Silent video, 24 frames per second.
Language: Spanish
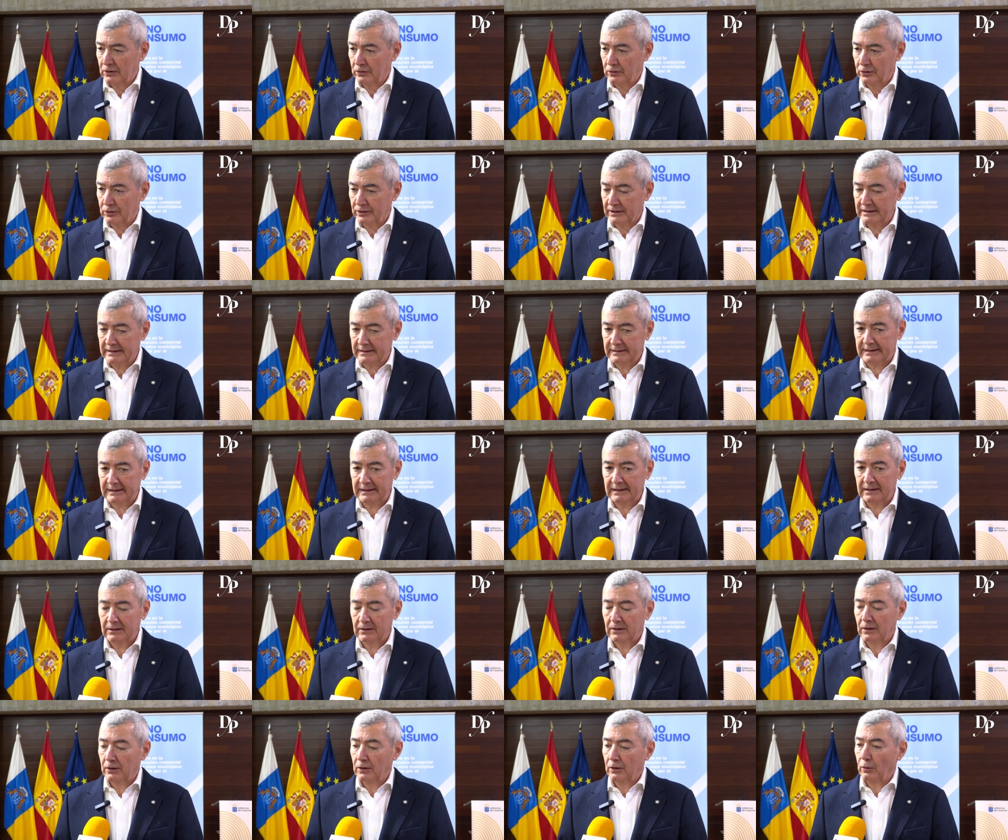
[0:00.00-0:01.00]
corriente,
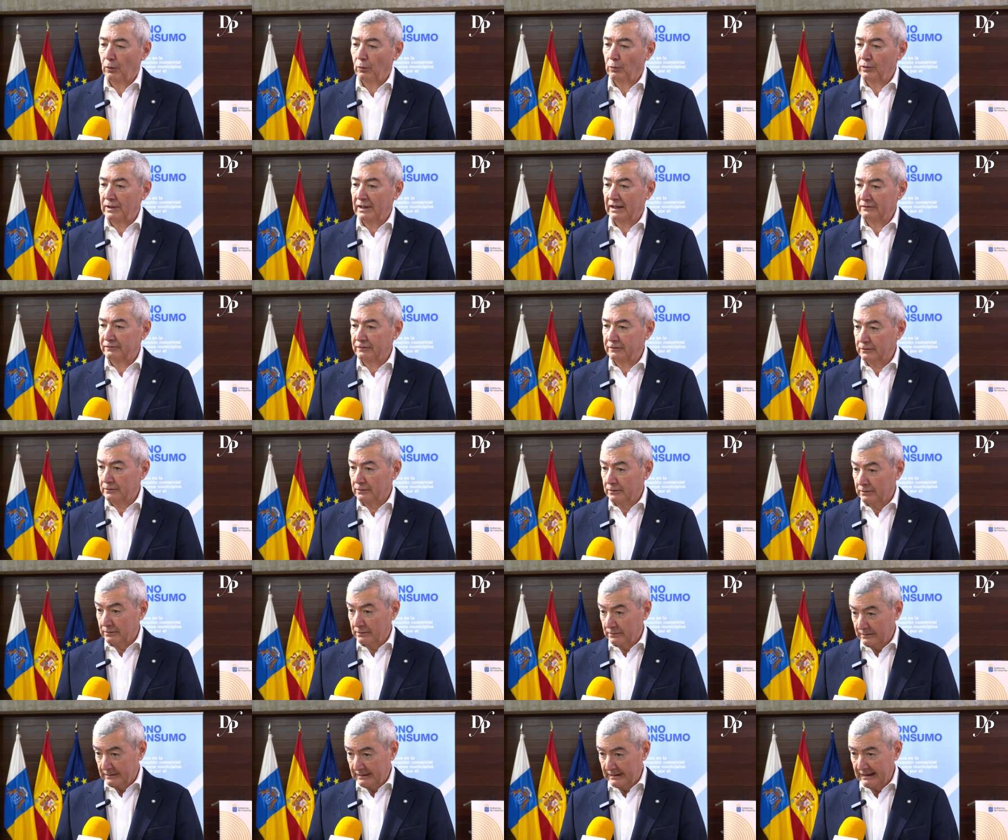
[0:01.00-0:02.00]
una
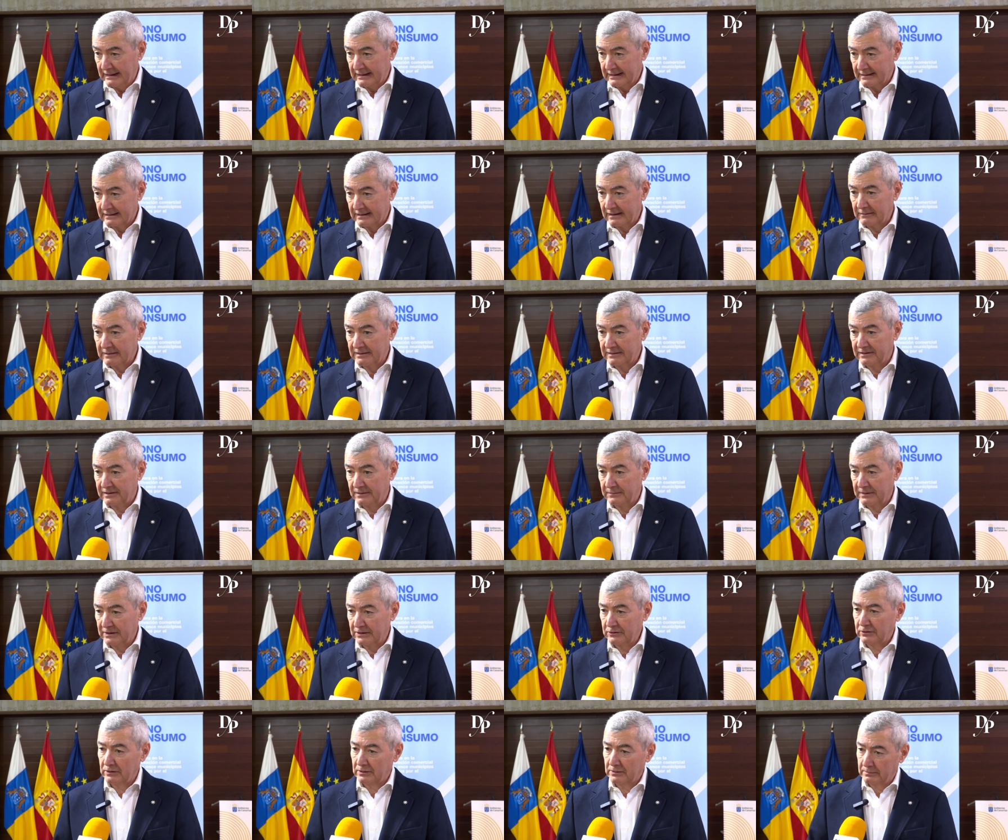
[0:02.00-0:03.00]
foto del
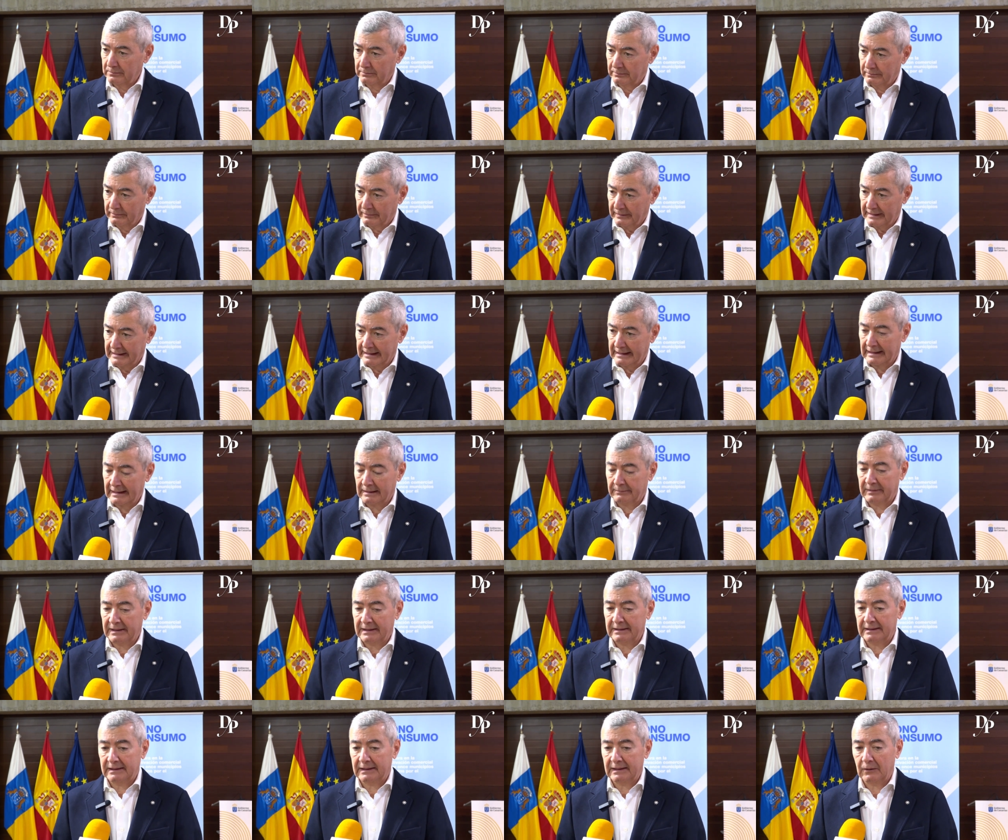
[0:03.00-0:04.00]
establecimiento para la
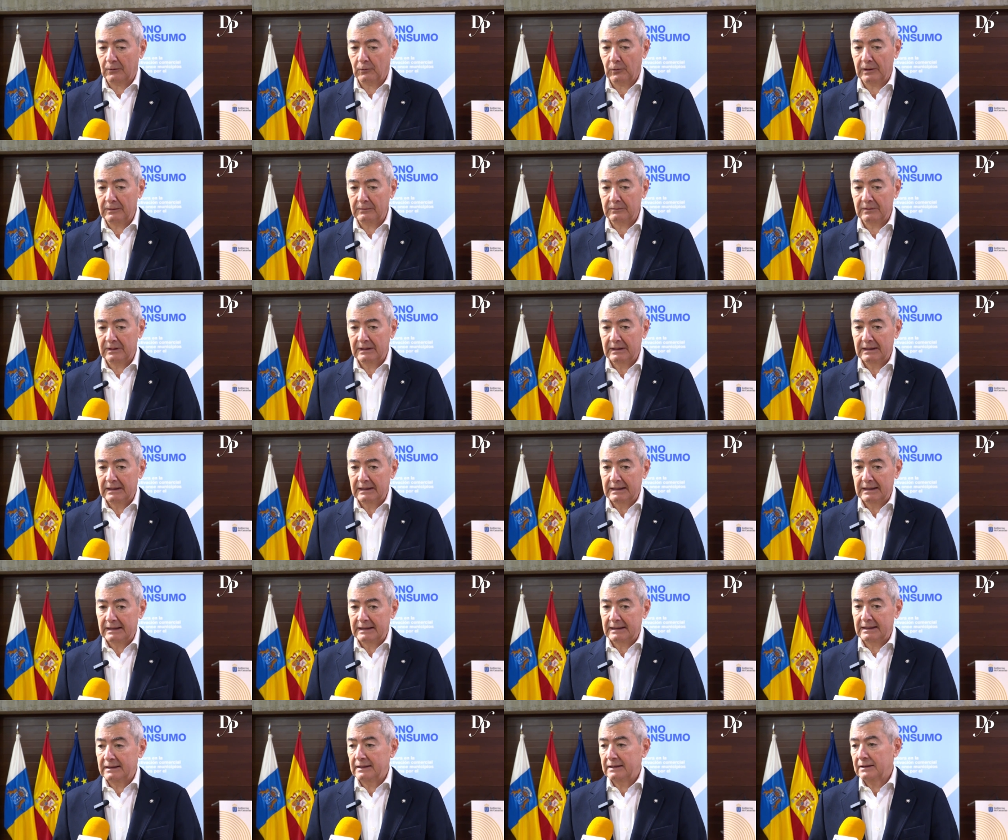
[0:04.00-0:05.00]
página web
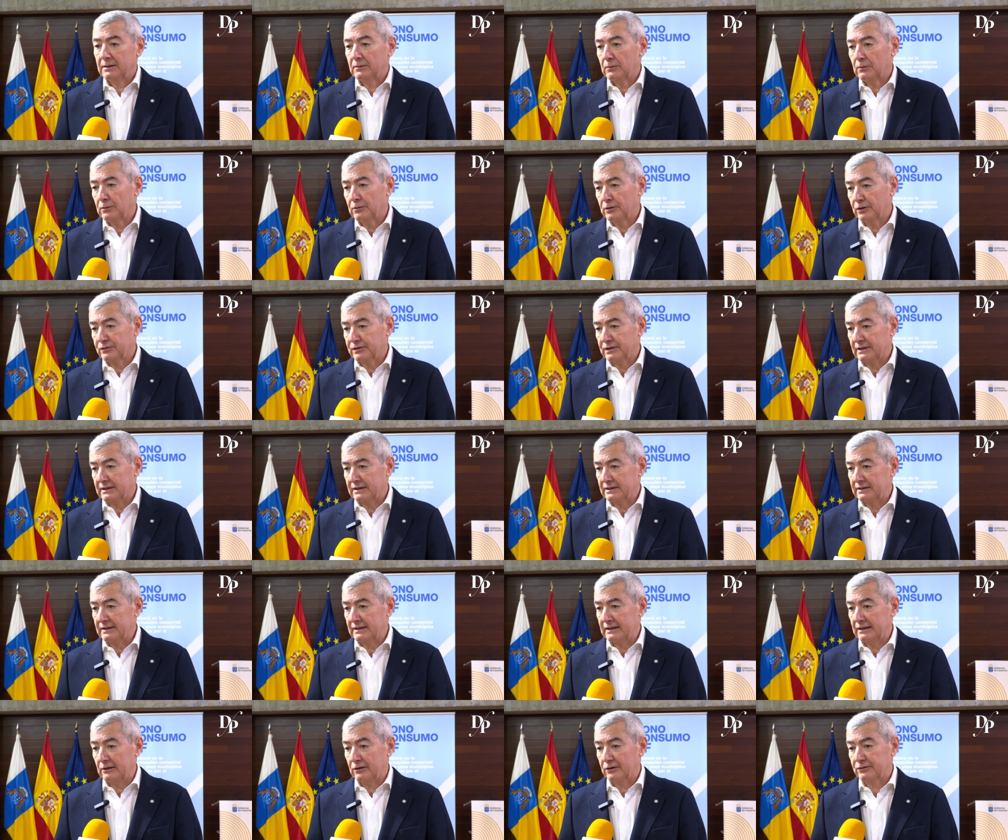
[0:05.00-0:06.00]
y, los
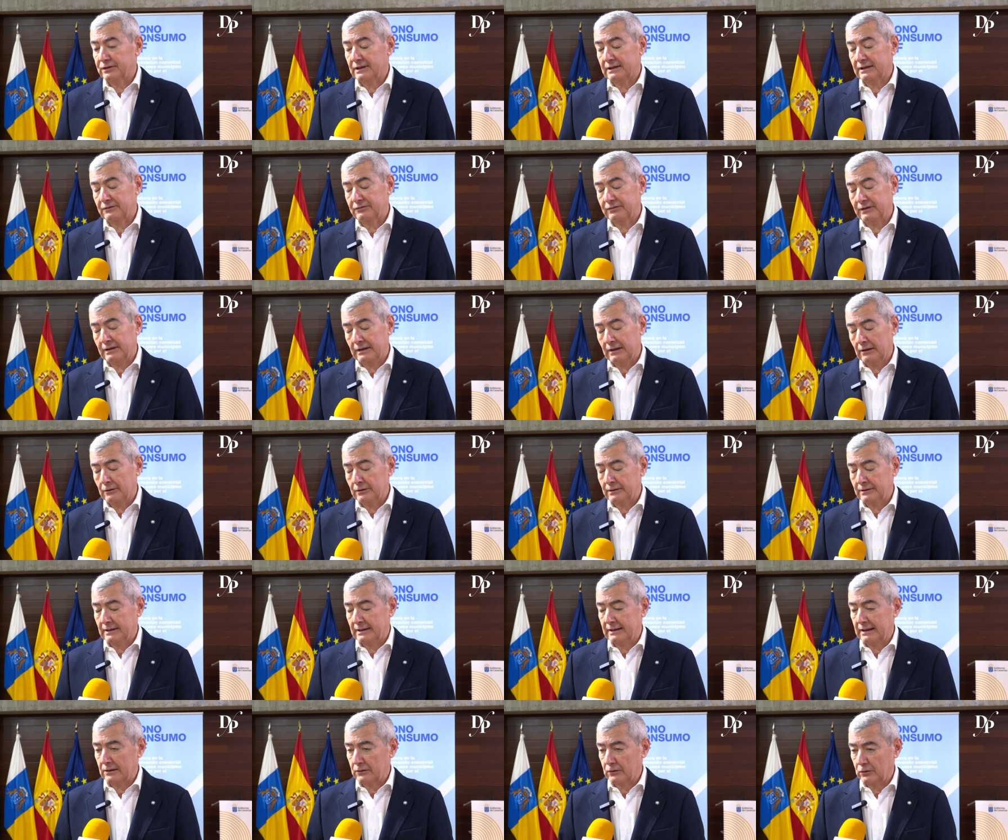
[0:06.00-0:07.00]
certificados de
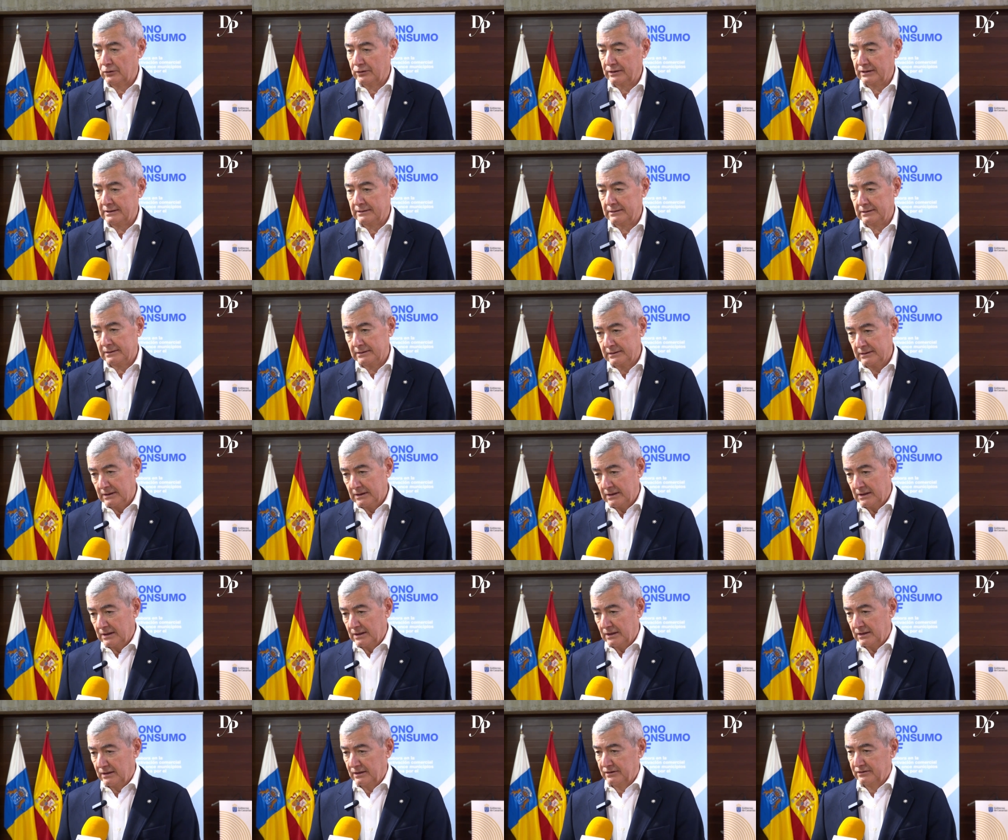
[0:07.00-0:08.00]
estar al corriente.
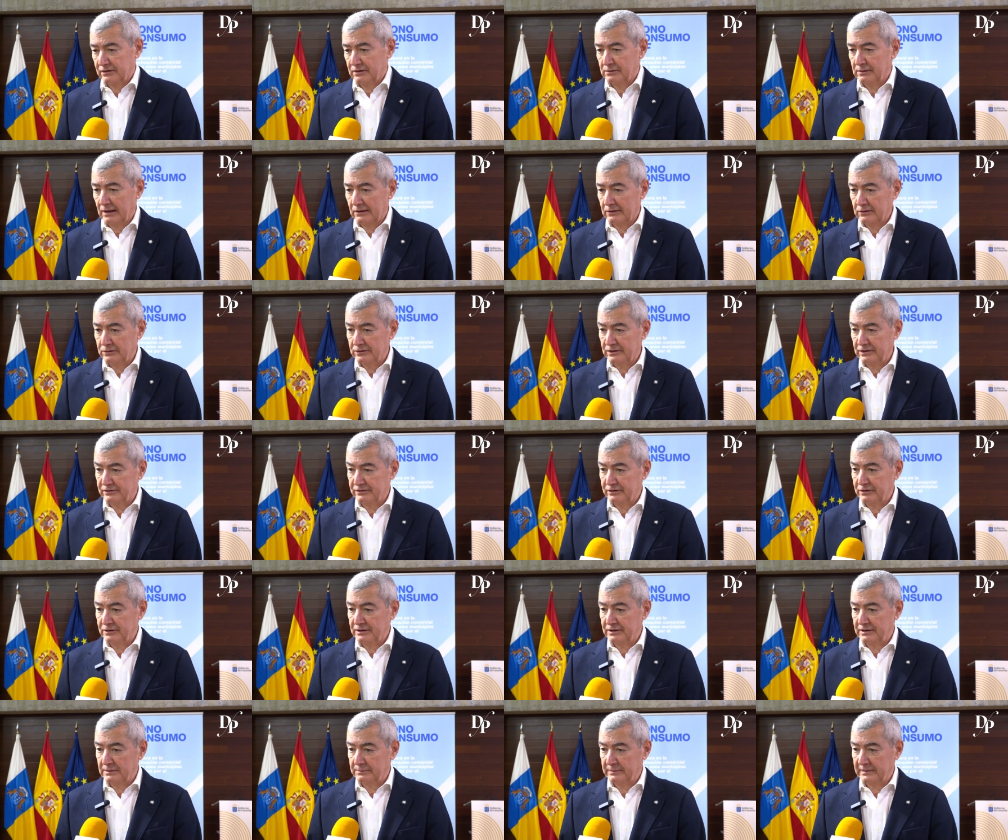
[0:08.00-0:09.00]
Esa es una
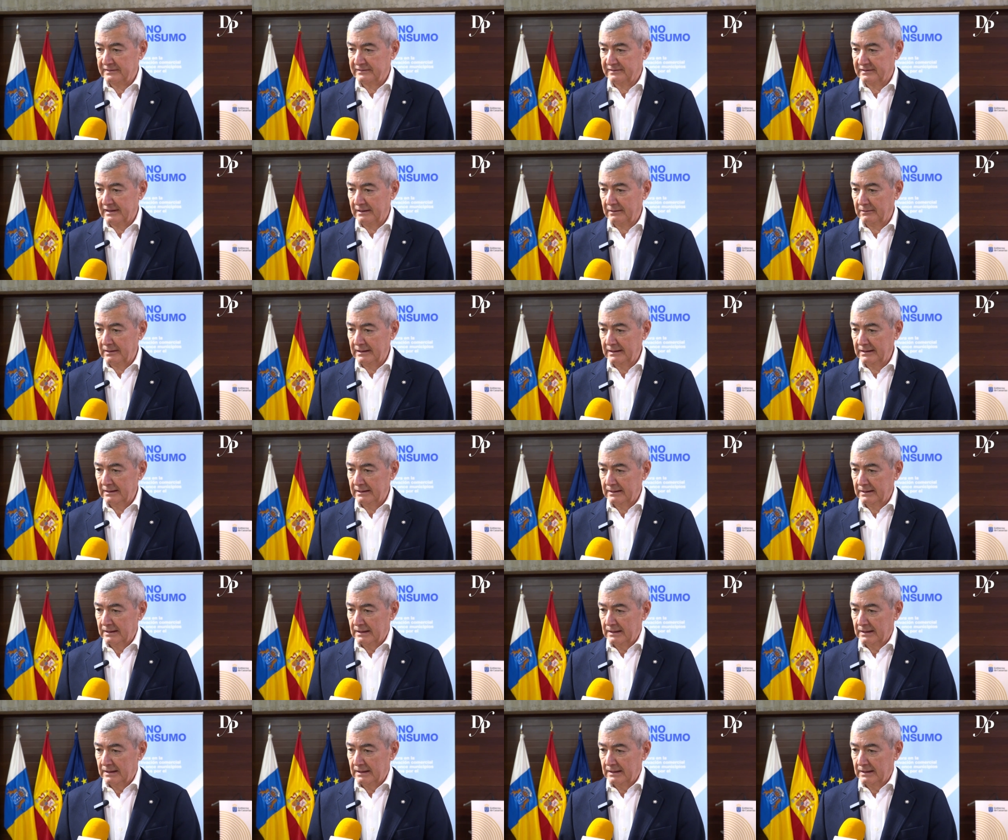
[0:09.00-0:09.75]
condición indispensable,